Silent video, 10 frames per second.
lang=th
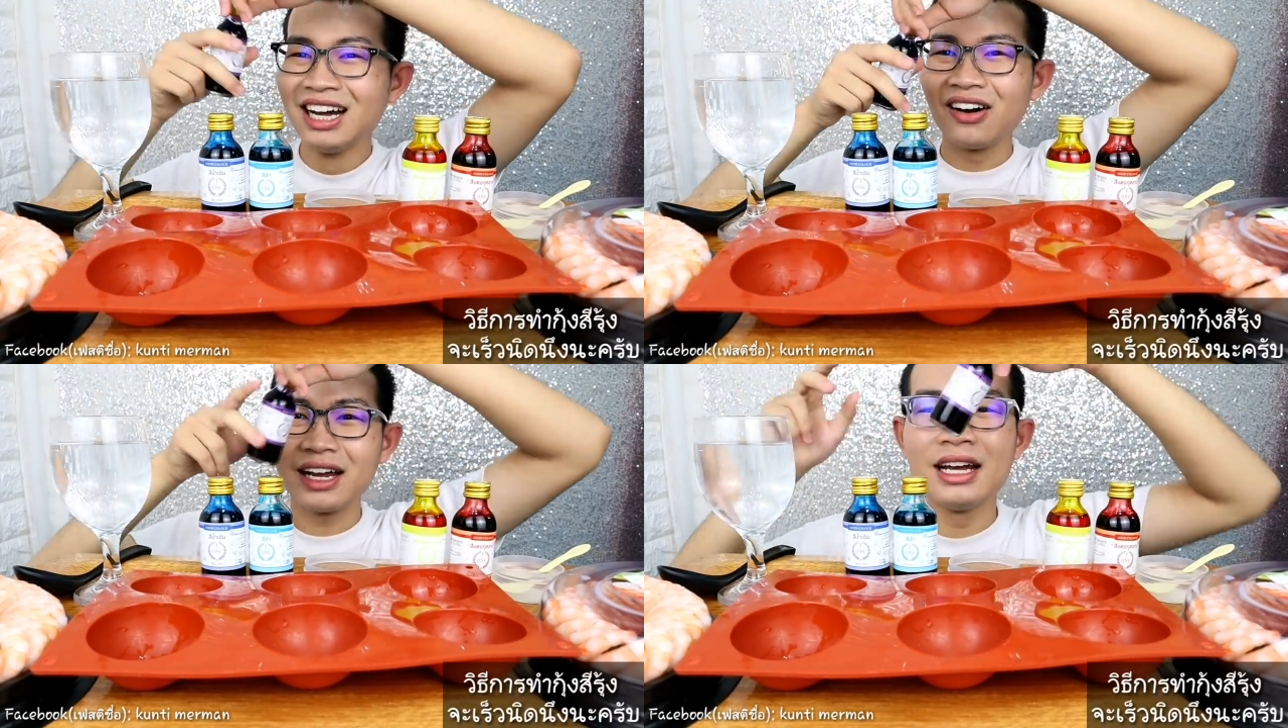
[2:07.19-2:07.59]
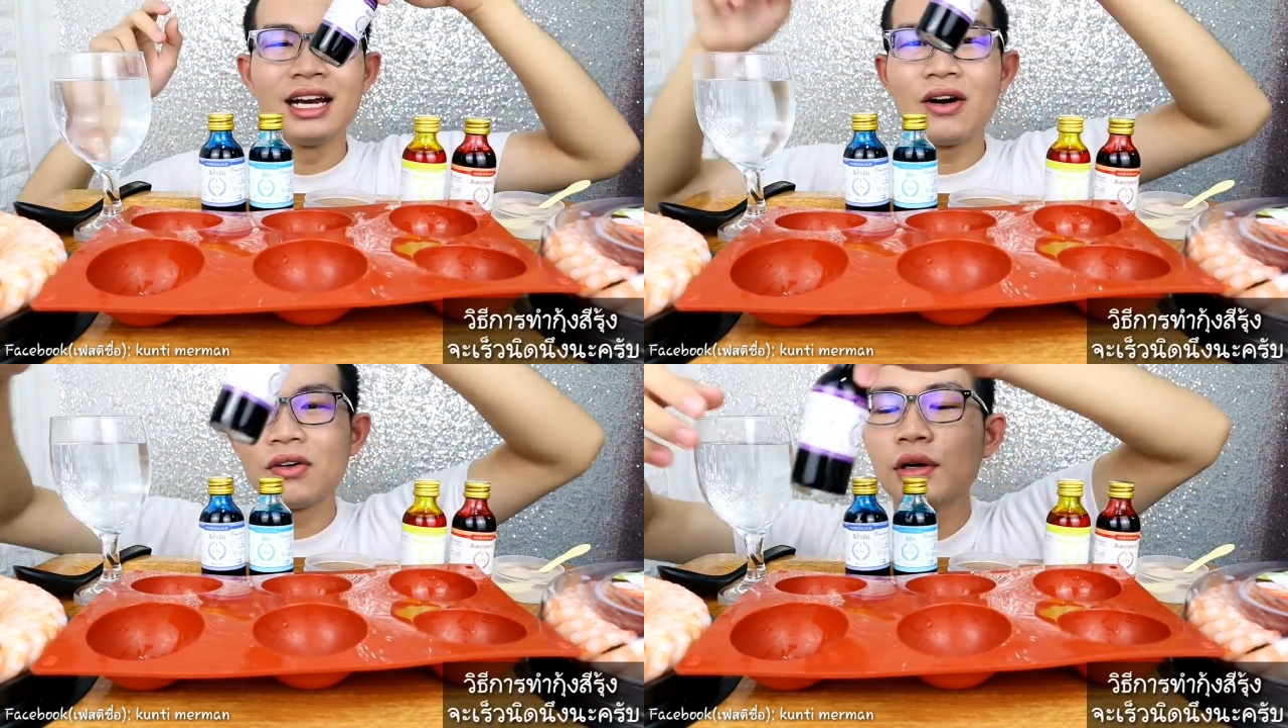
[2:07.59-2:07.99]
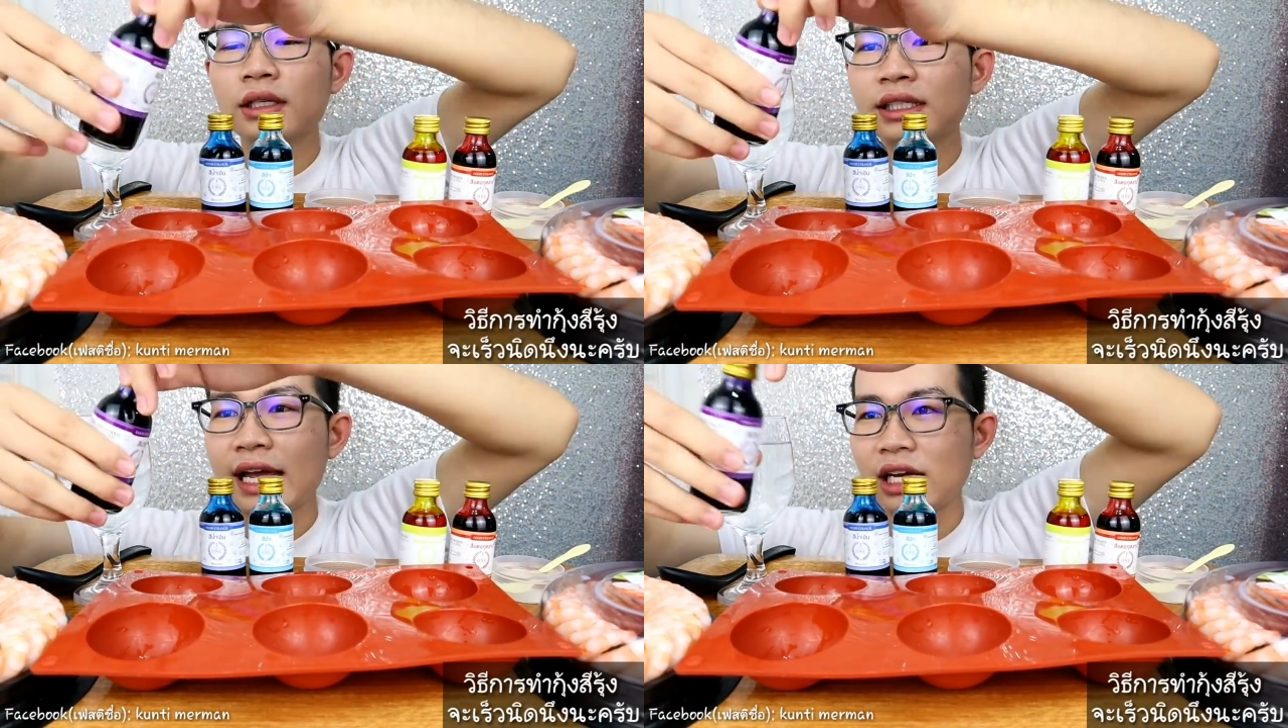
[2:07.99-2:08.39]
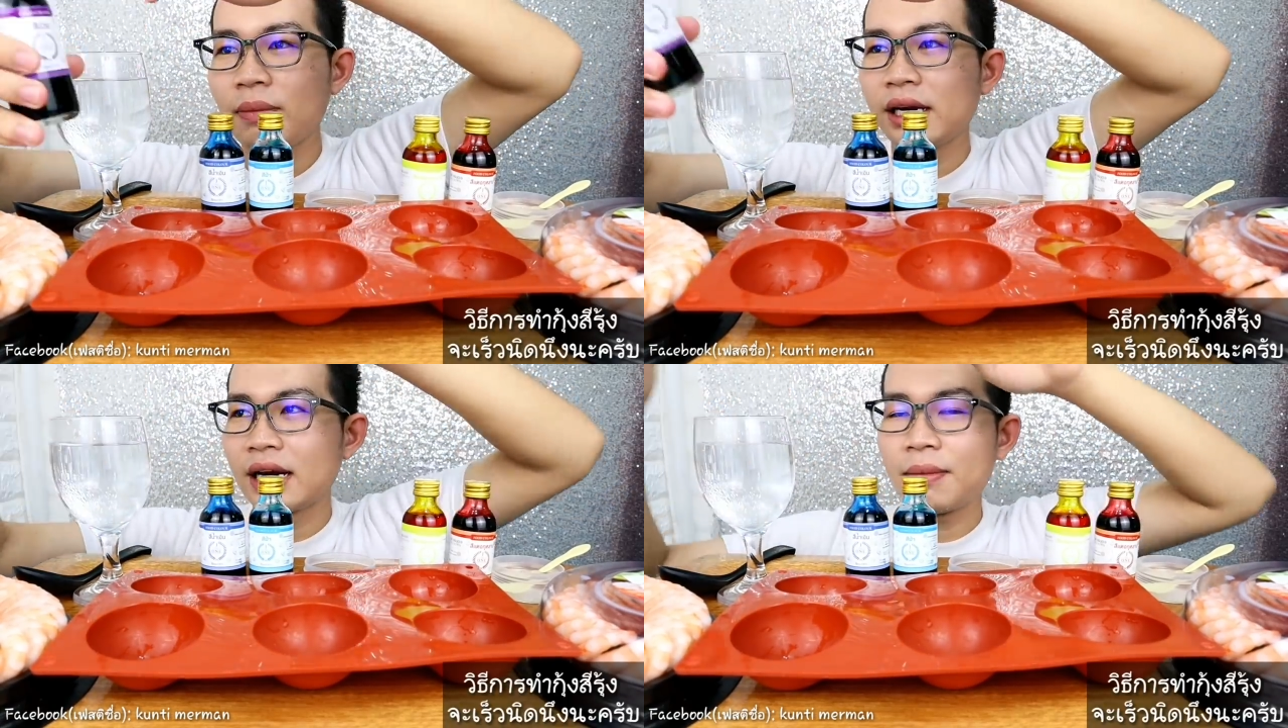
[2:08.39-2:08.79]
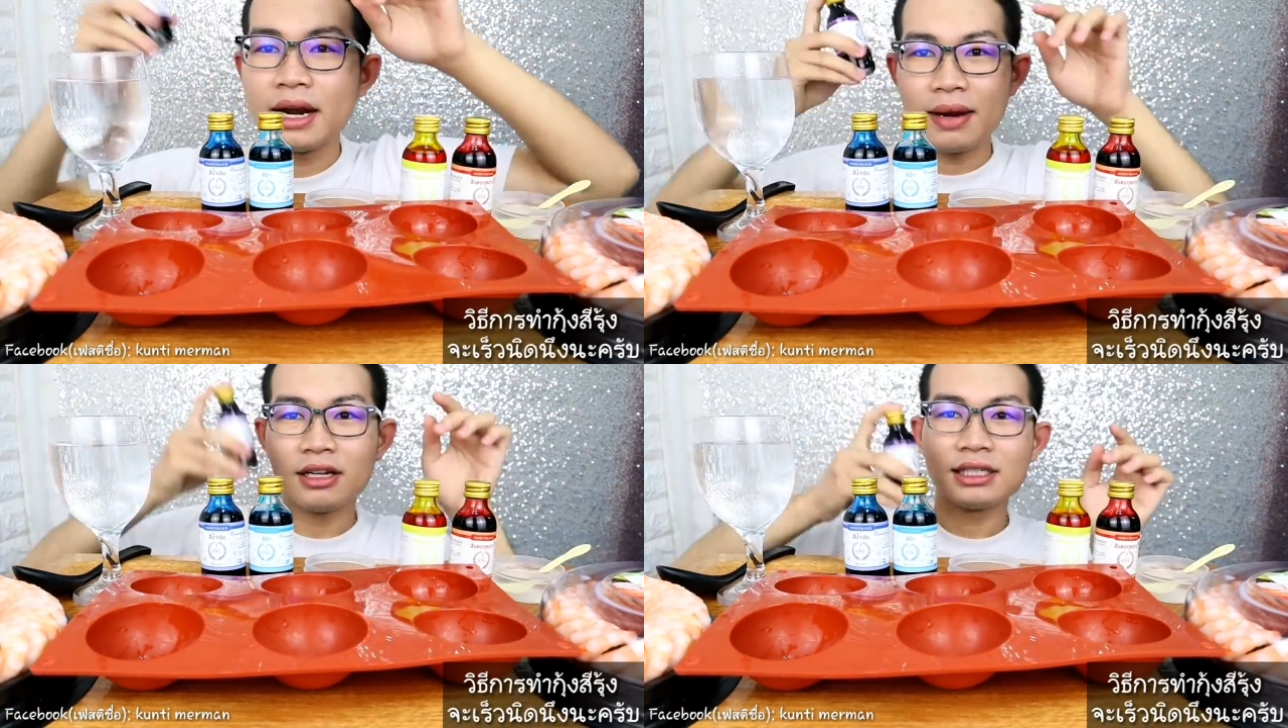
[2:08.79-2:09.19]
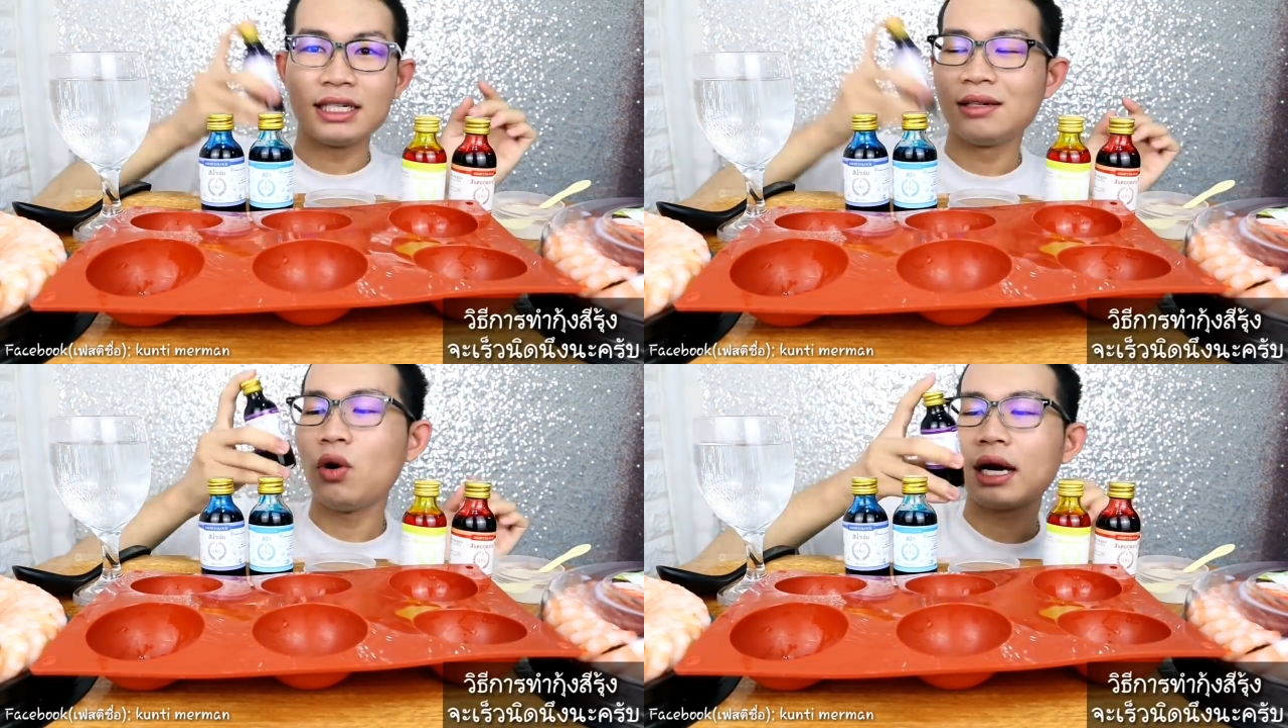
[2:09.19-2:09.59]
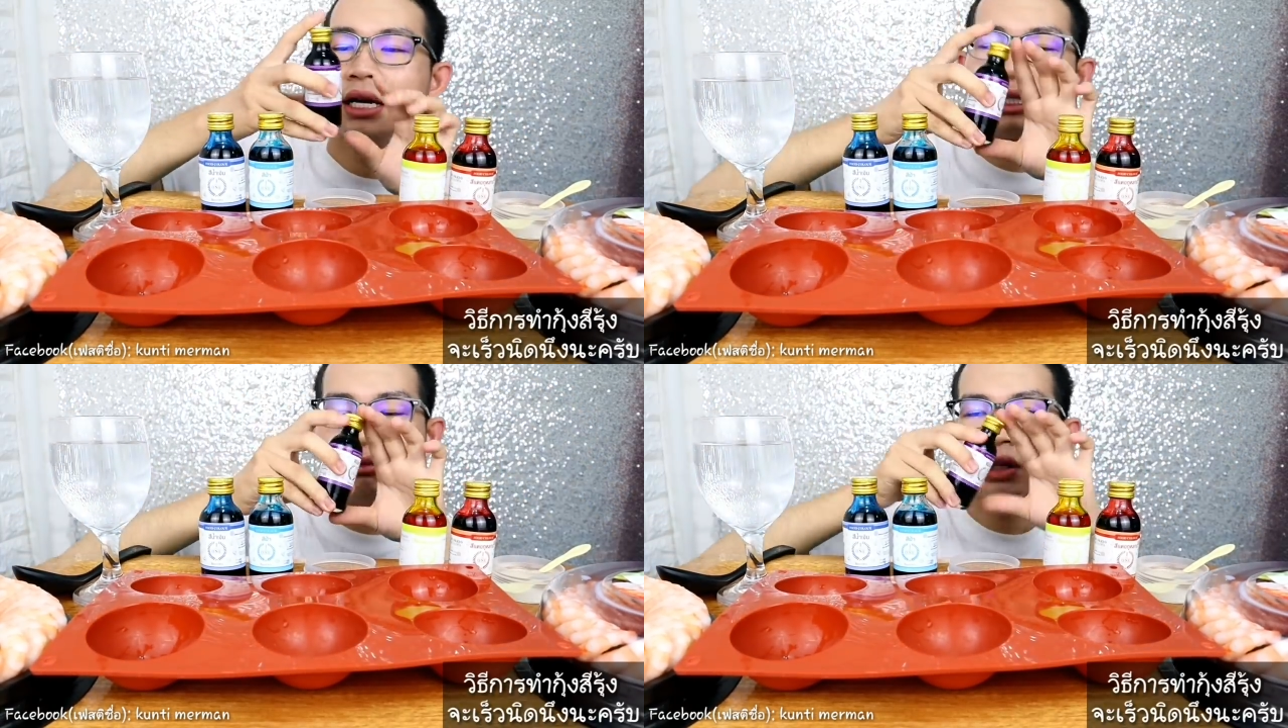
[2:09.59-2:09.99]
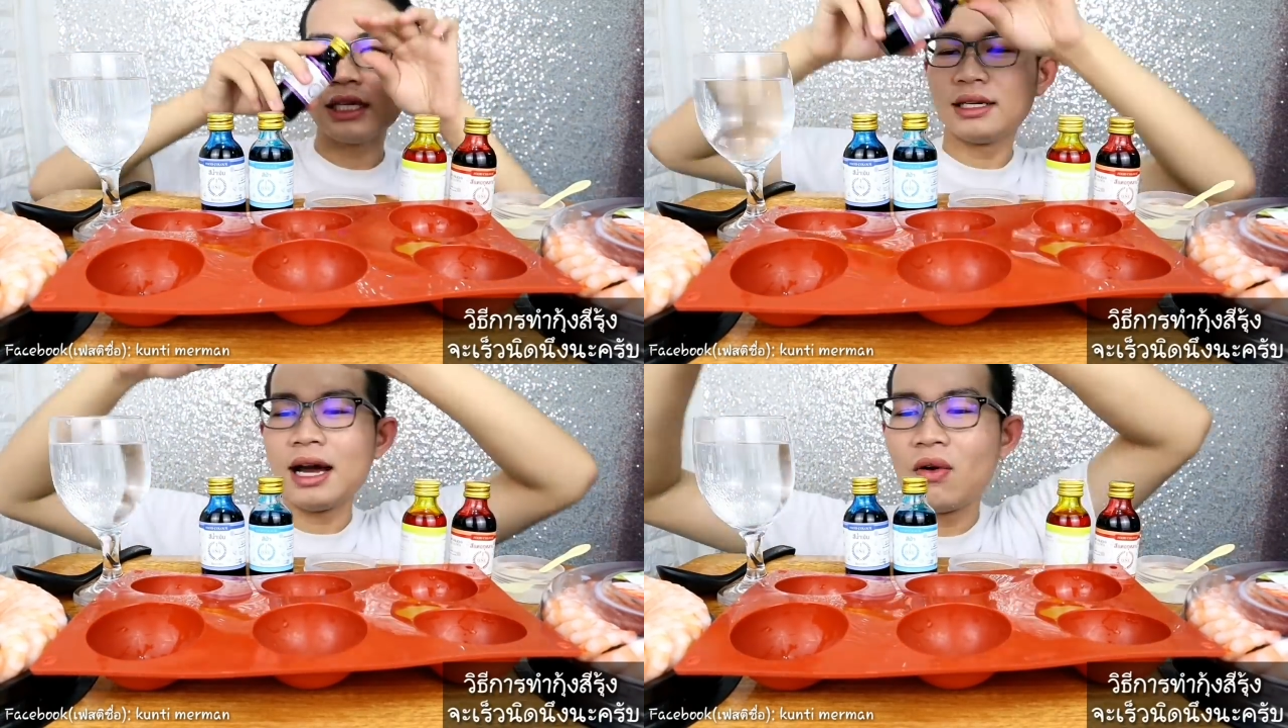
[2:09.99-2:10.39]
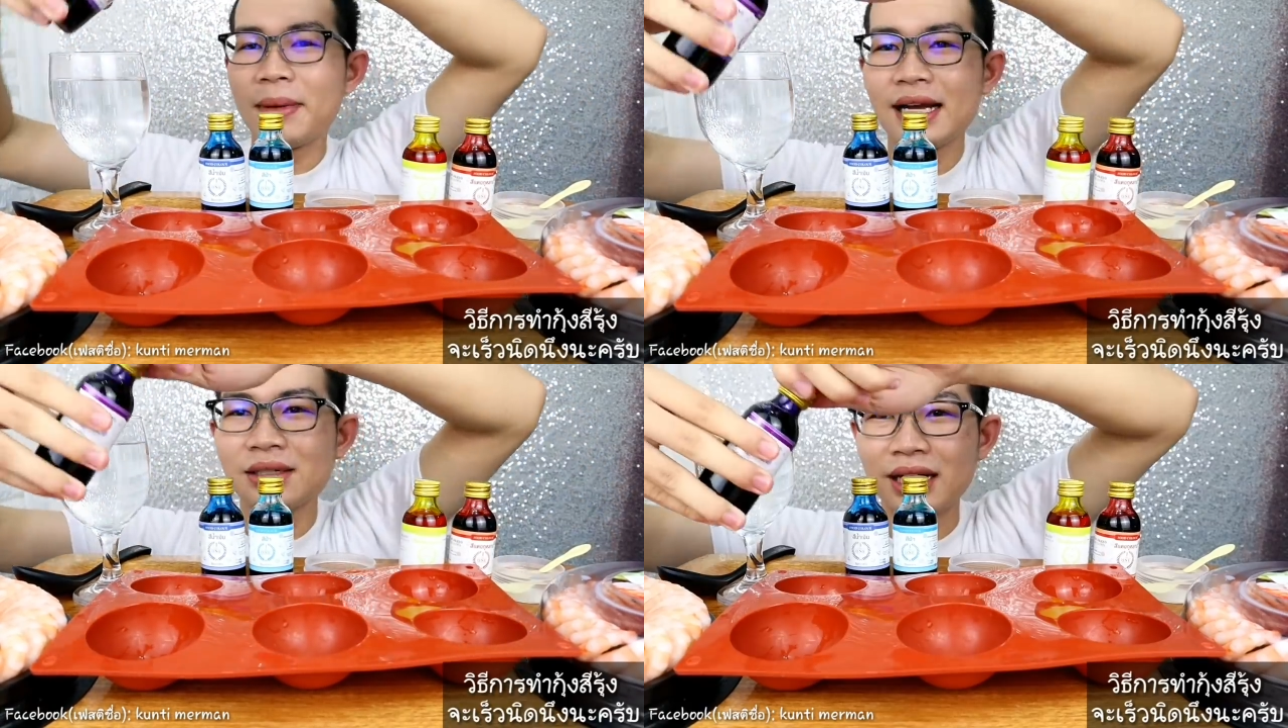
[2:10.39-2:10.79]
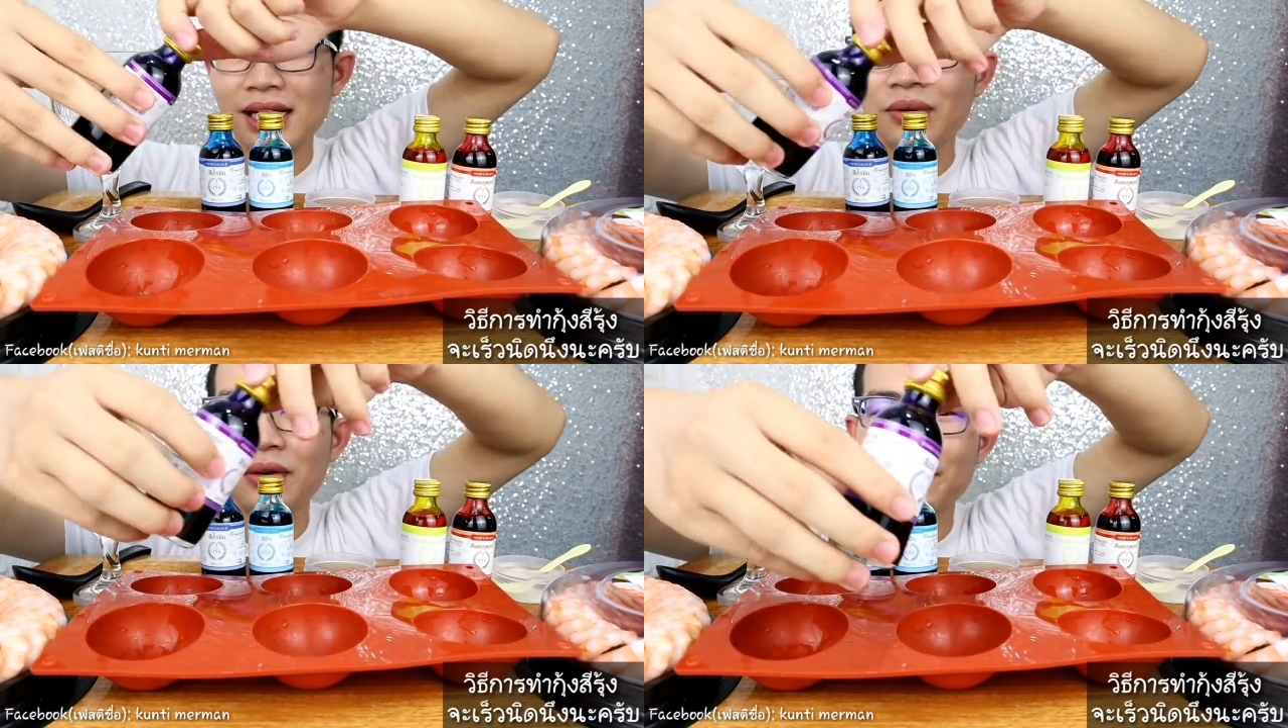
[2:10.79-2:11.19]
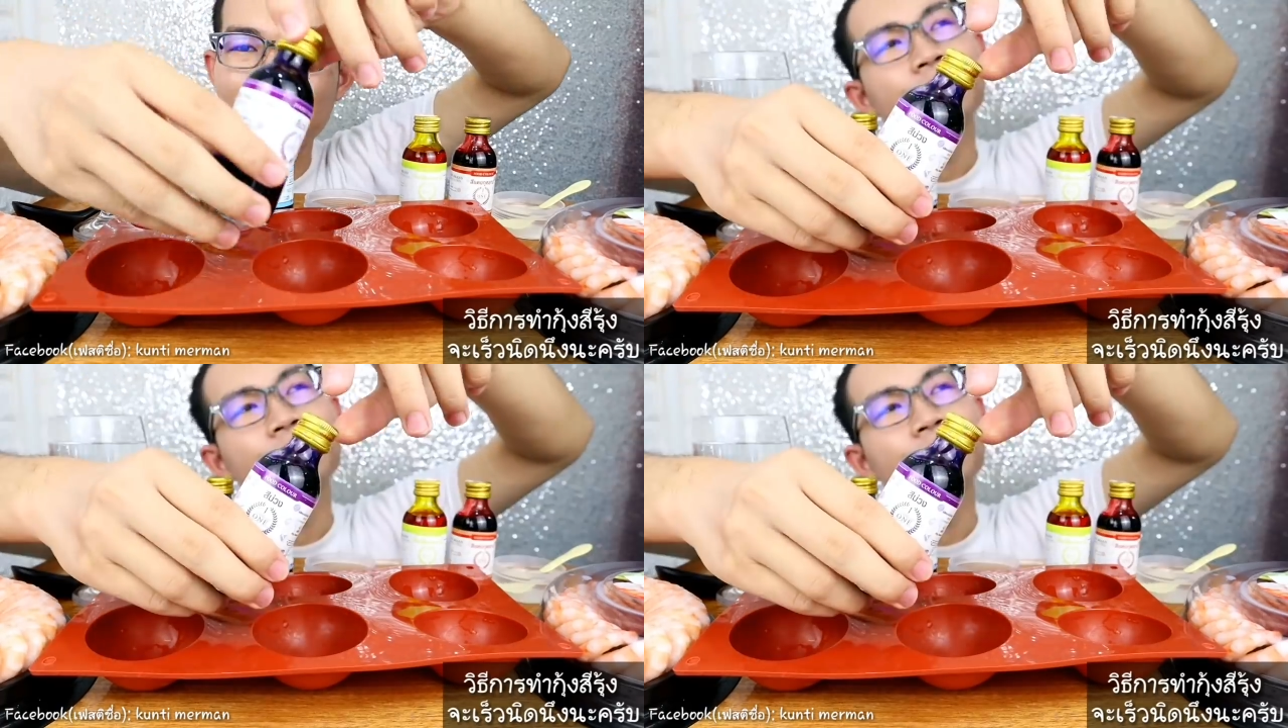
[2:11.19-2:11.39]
โอเคเราใส่เข้าไปเลยนะครับอันดับแรกเราจะใส่สีม่วงนะสีม่วงติดเดาว่ามันน่าจะเหมือนอะไรทุกคน